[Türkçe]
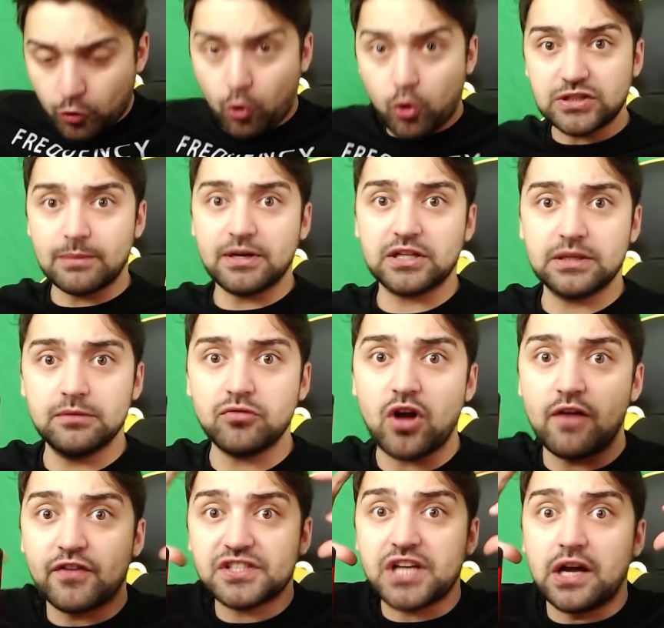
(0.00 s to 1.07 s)
kocaman adamın
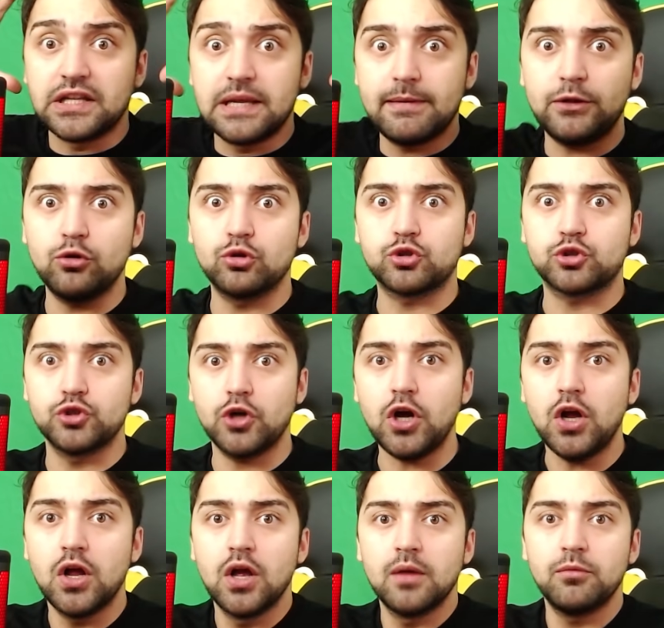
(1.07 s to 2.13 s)
kafası anneme dönüşüyor.
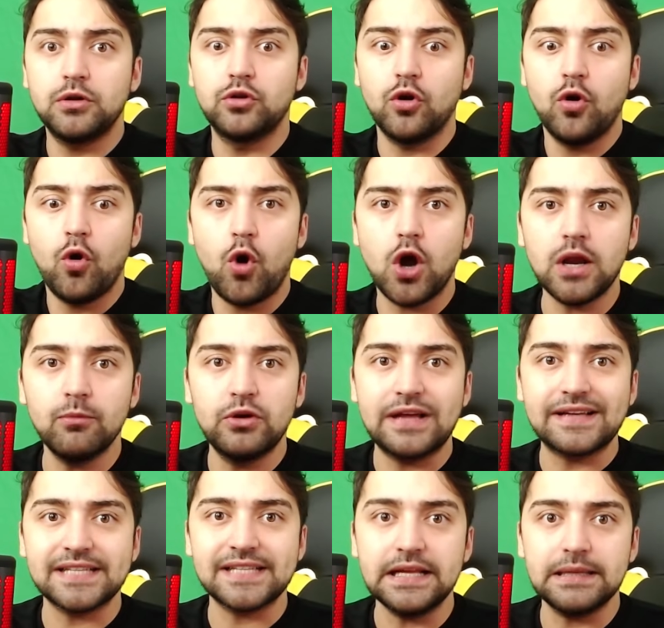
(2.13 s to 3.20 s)
Böyle diyor oğlum
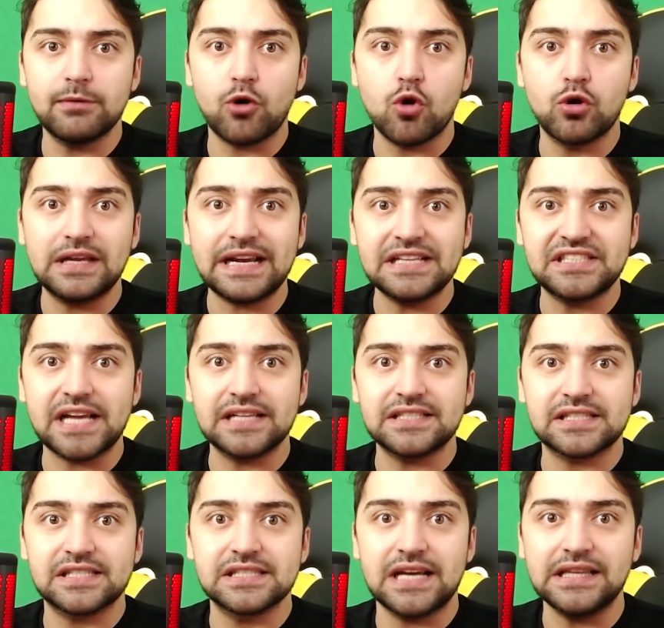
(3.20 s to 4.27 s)
uyansana de bak okula geç
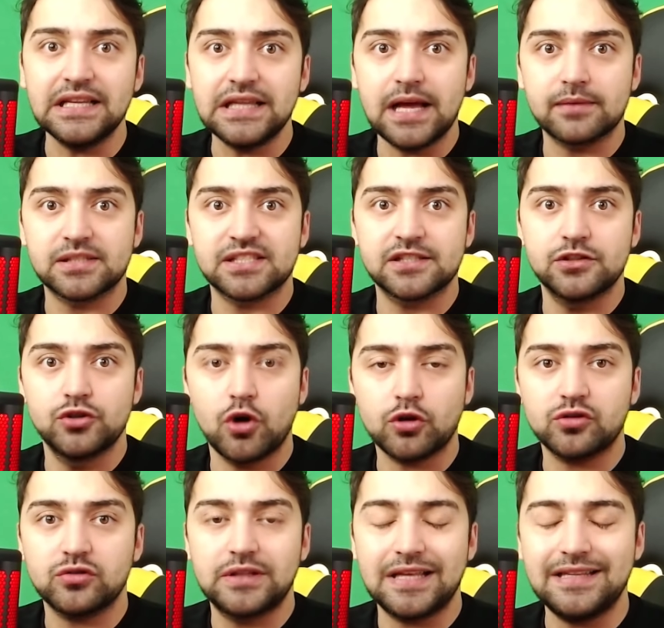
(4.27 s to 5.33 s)
geleceksin zaten devamsızın yok
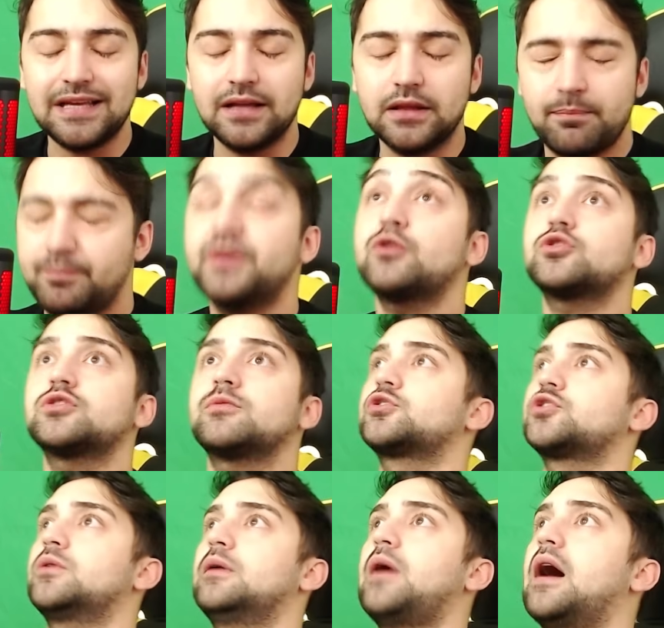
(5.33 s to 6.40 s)
dediği anda bir gözüm açıyorum abi